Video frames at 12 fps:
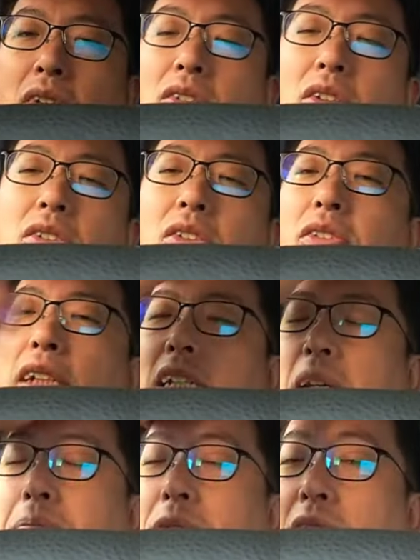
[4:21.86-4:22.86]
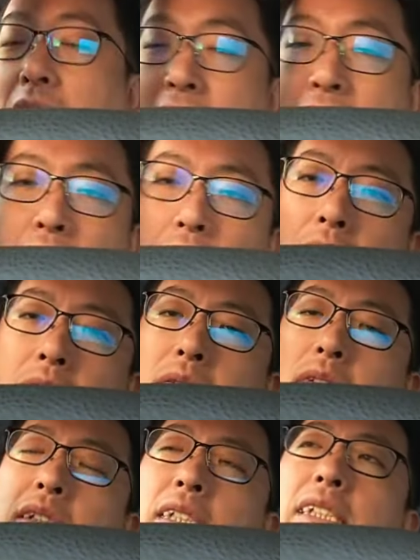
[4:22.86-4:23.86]
ちょっとお得な切符だからね、往
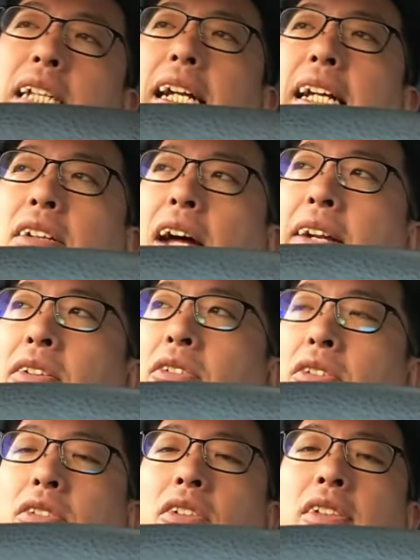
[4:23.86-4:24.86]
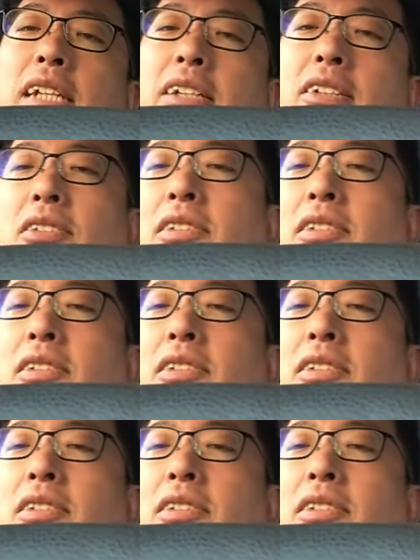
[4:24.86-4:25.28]
復にしたら、あの、トントンになる